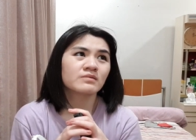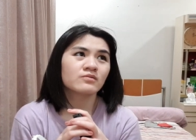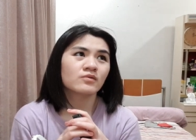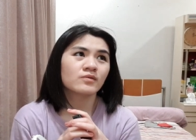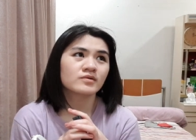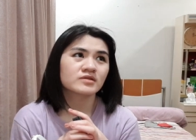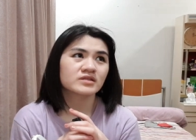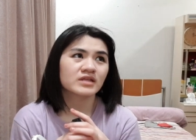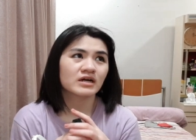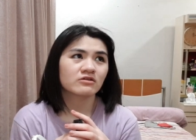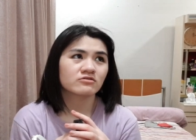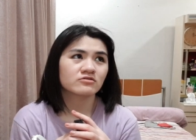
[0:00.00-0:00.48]

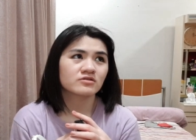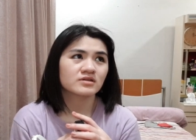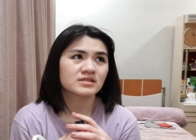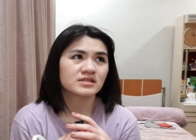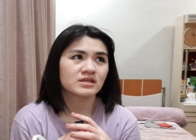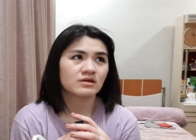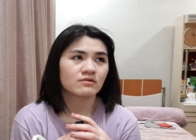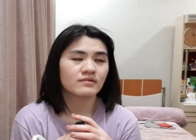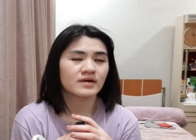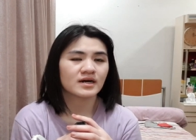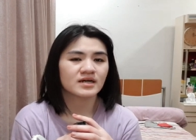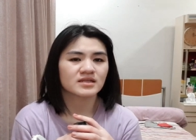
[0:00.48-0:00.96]
pumunta ko dun
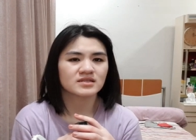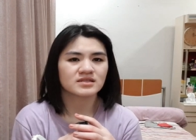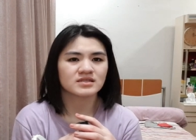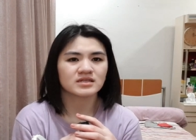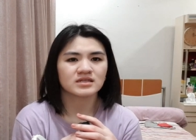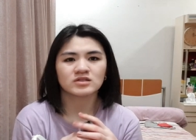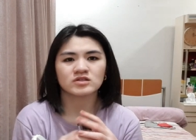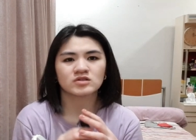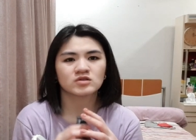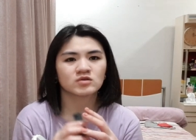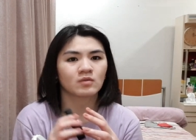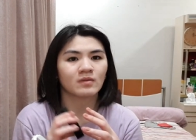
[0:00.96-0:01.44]
sa
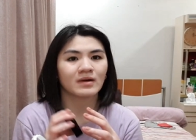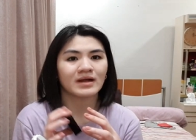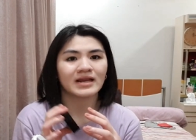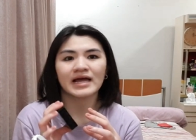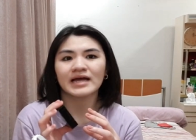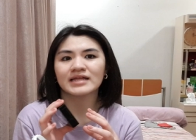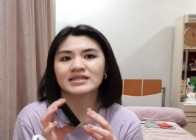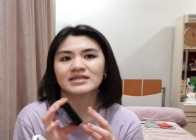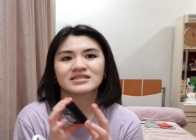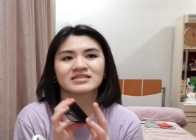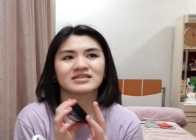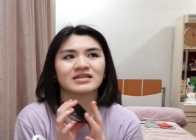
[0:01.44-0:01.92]
Watson's,
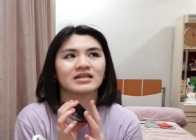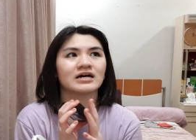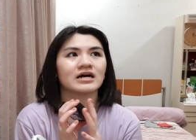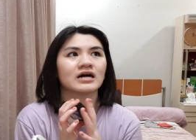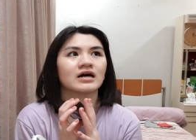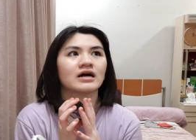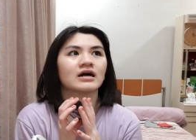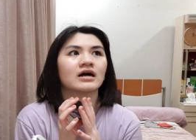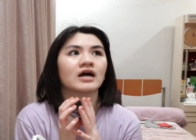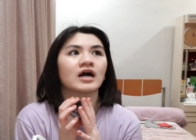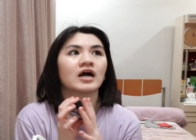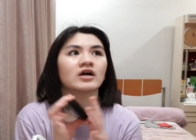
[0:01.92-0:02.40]
wala na
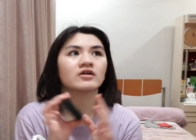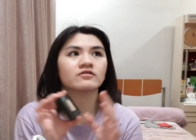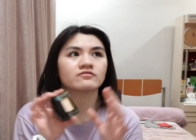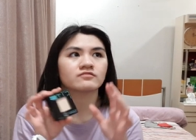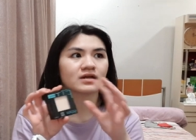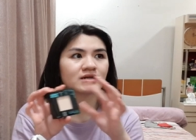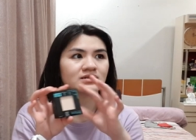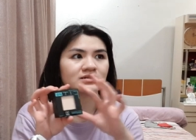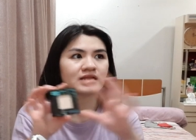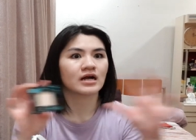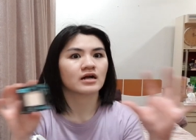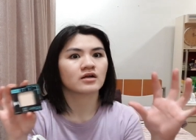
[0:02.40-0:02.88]
silang
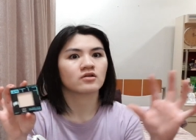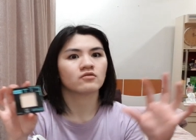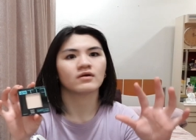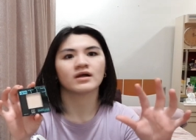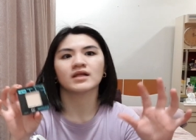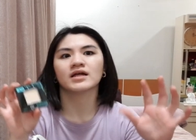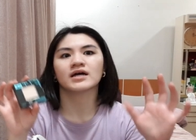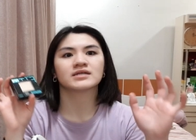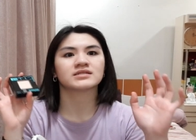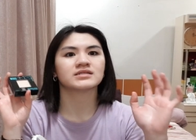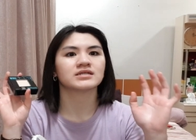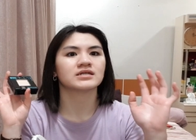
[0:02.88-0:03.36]
rectangle
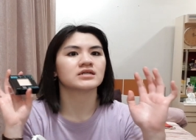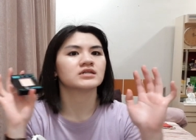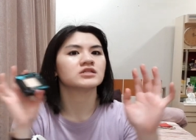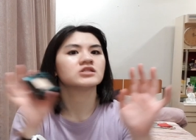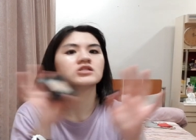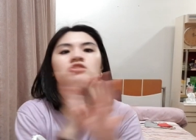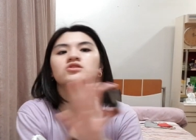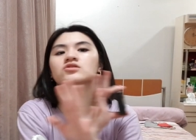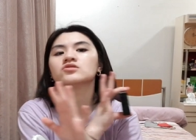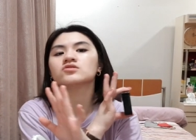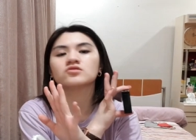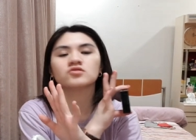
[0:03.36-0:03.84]
one. As
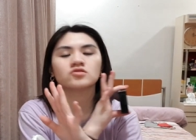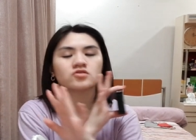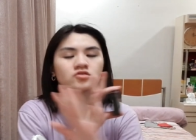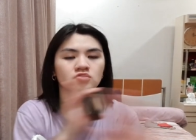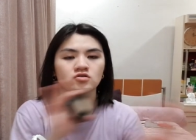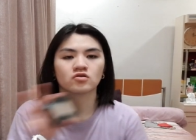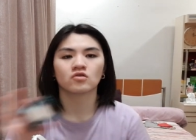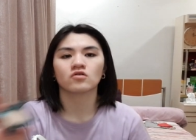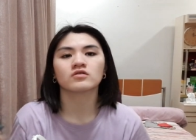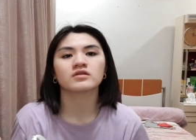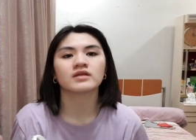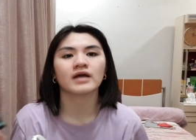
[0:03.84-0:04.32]
in,
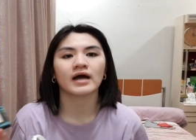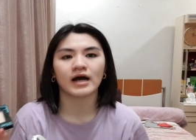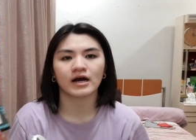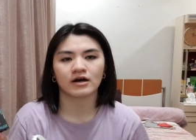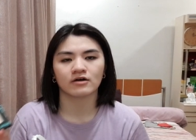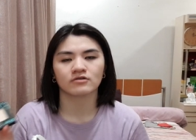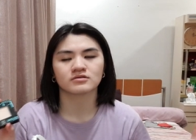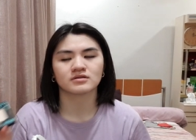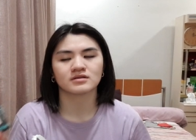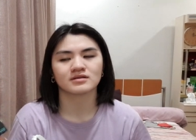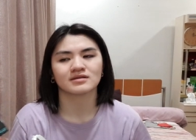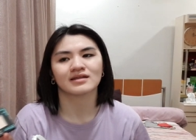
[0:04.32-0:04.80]
sold
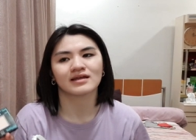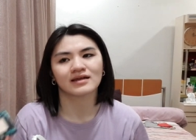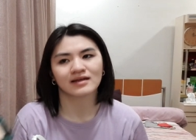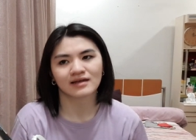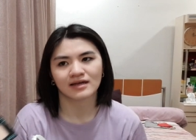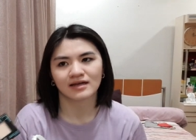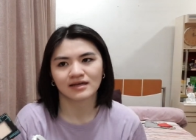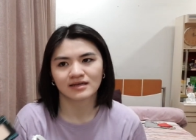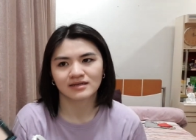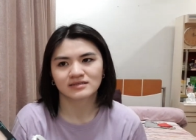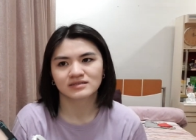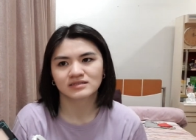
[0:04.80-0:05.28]
out na
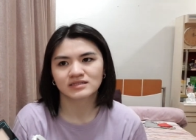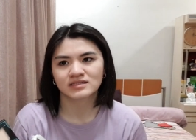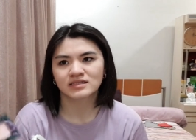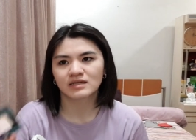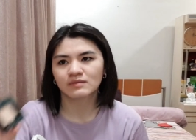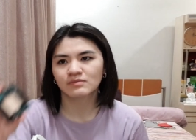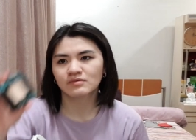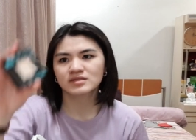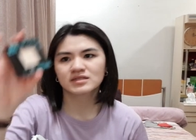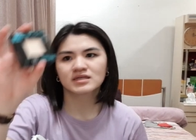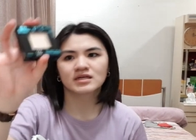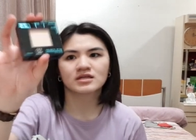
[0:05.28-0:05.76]
guys.
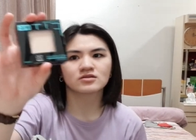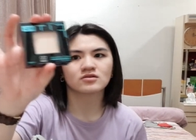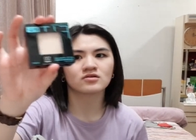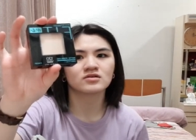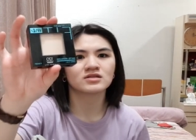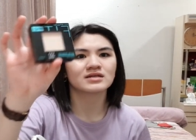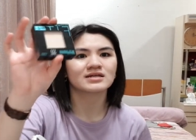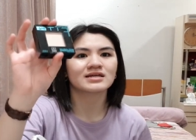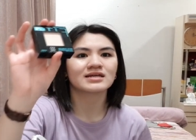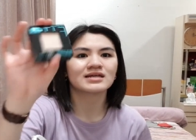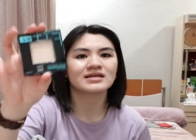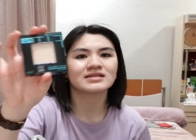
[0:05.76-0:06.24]
Tapos ito,
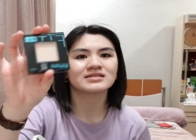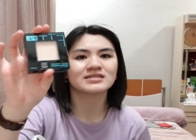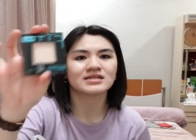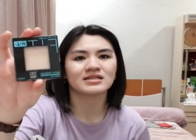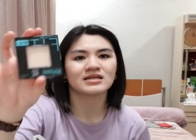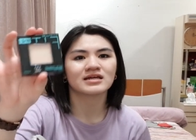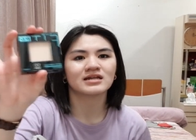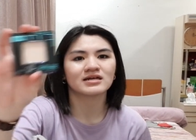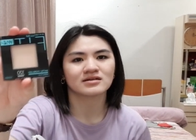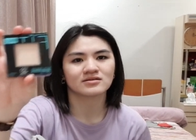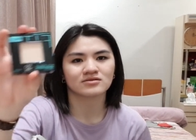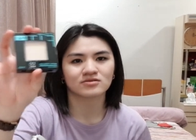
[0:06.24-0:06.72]
nag-iisa
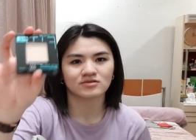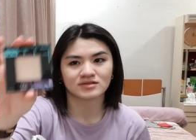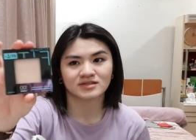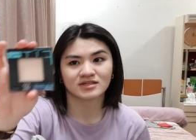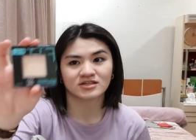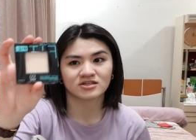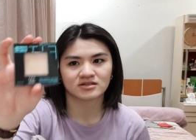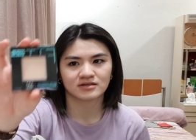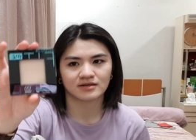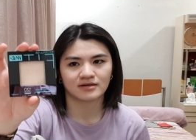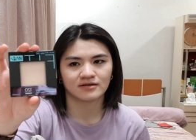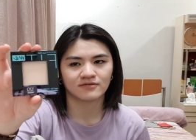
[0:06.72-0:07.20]
na lang to sa
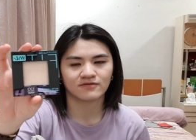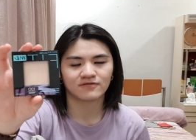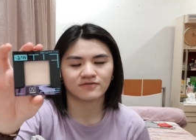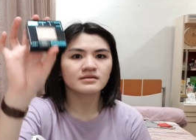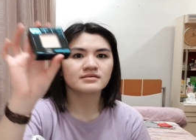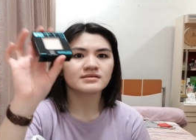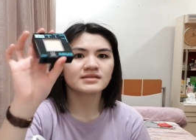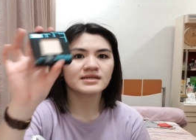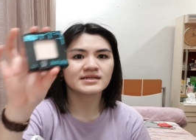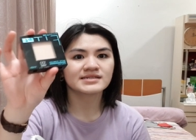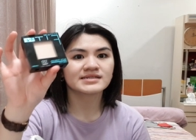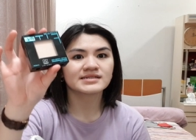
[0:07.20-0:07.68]
shelf.
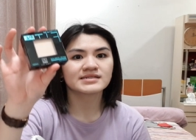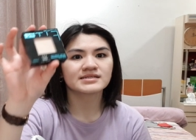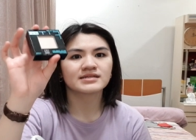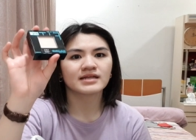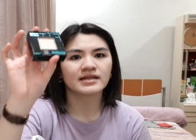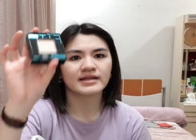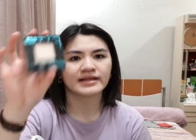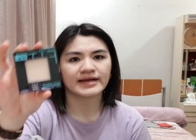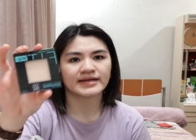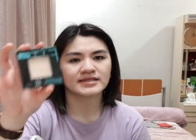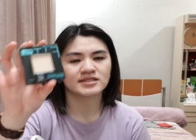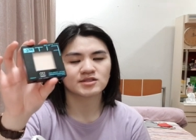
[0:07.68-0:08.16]
This is
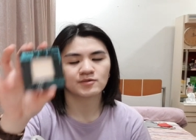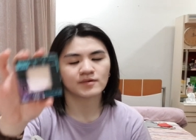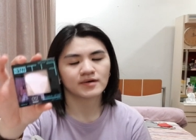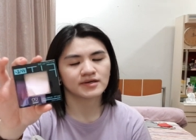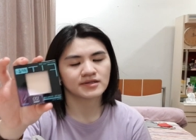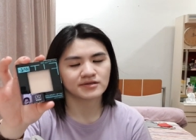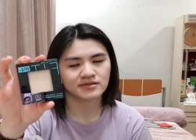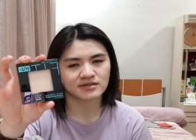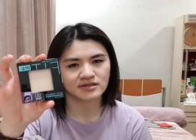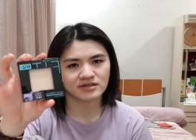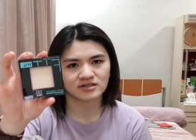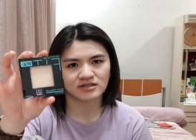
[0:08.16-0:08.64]
the last one
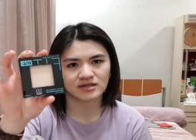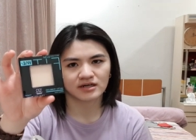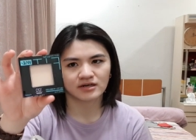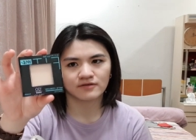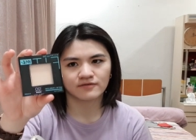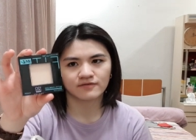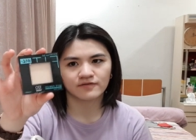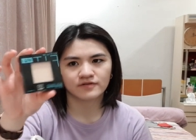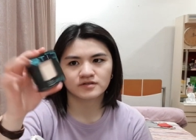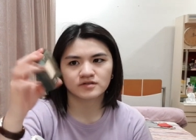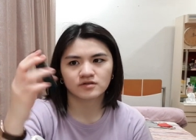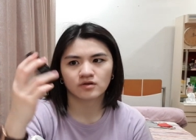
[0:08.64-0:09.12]
on the
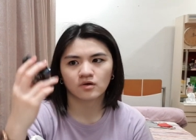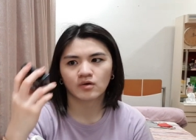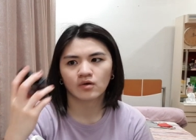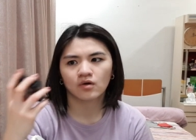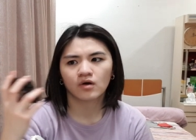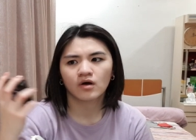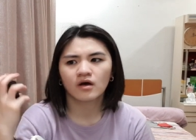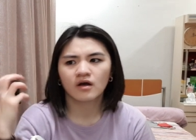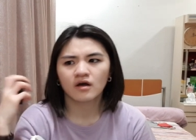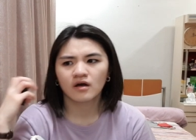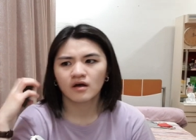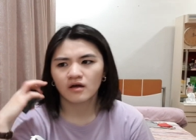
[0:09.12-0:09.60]
shelf.
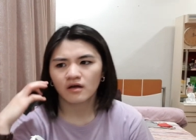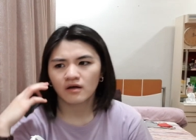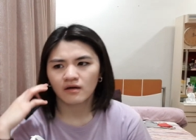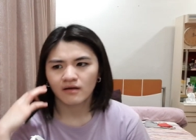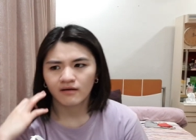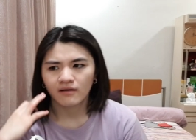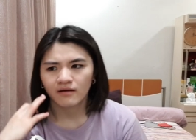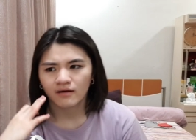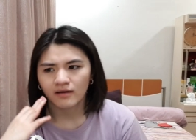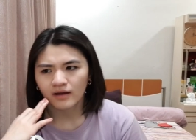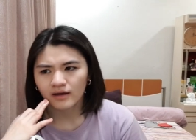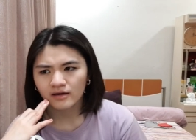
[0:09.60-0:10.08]
So,
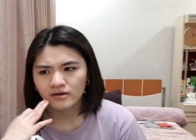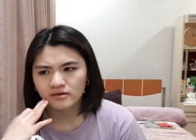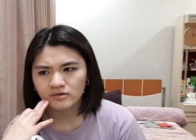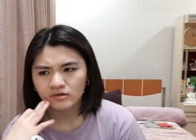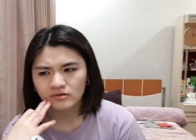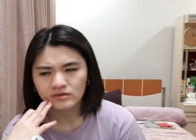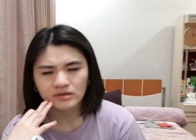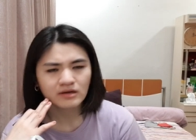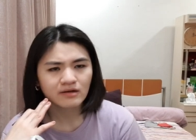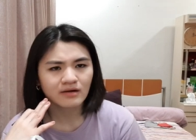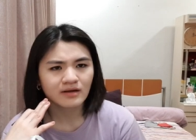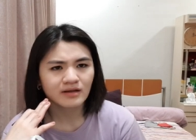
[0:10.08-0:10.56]
I don't
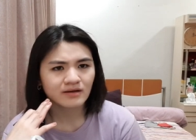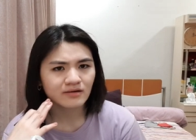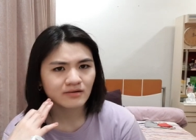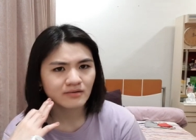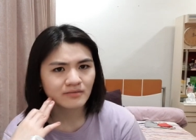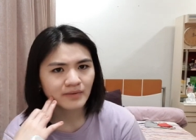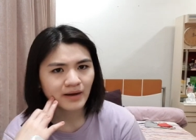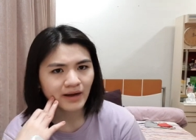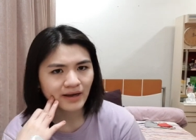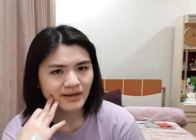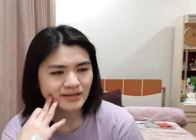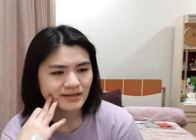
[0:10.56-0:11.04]
know, di ko alam
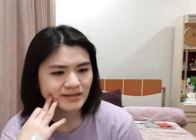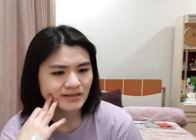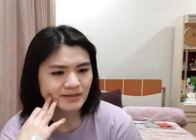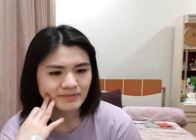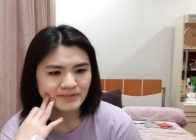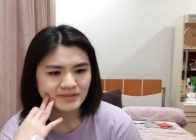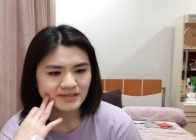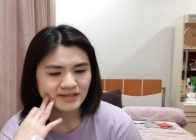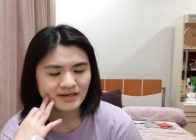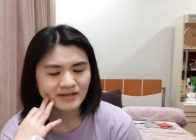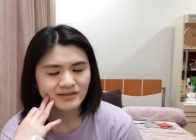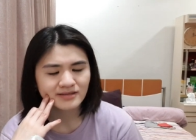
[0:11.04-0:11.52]
kung bakit hindi
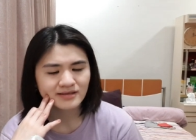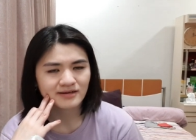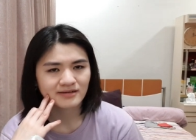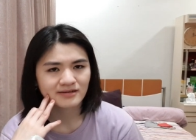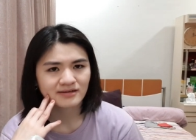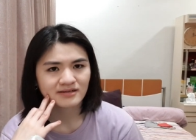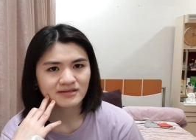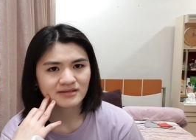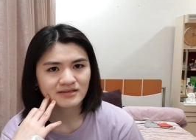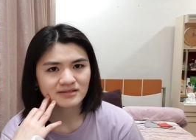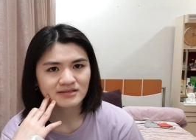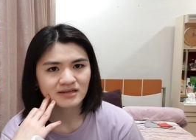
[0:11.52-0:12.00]
pa sila
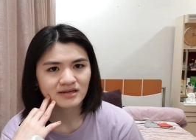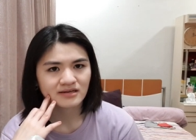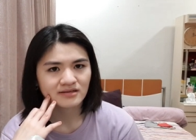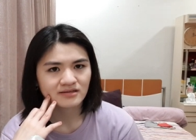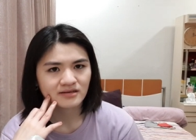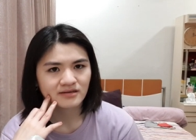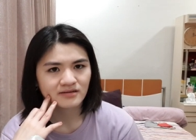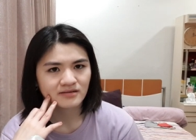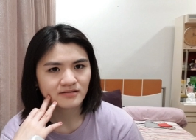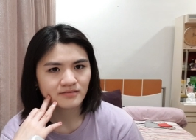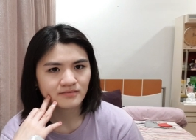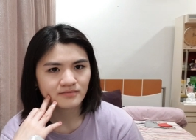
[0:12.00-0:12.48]
nagre-restock
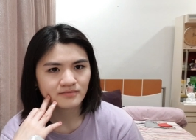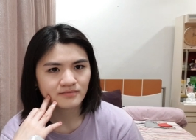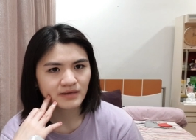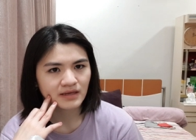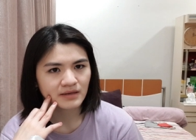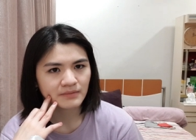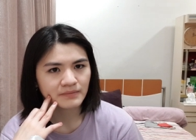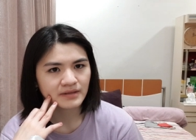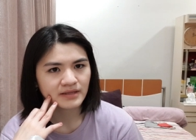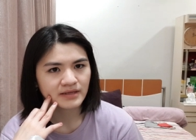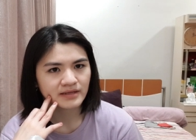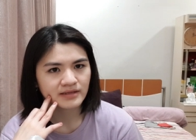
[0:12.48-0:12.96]
ng
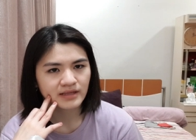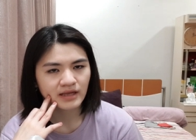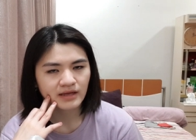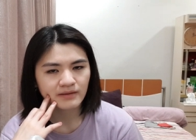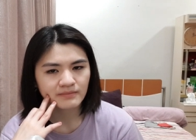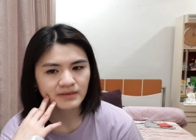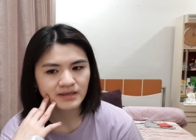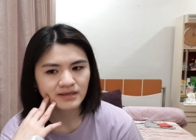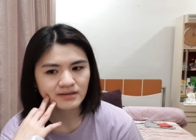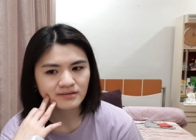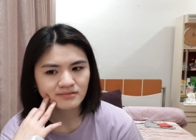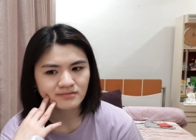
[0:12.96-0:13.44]
Maybelline. I
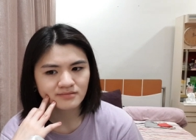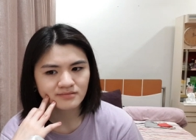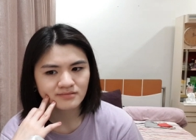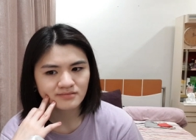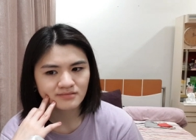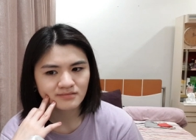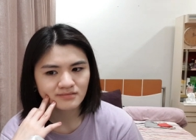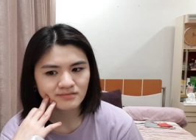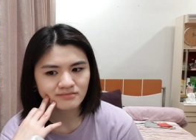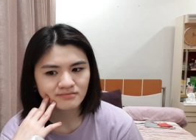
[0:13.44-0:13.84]
mean,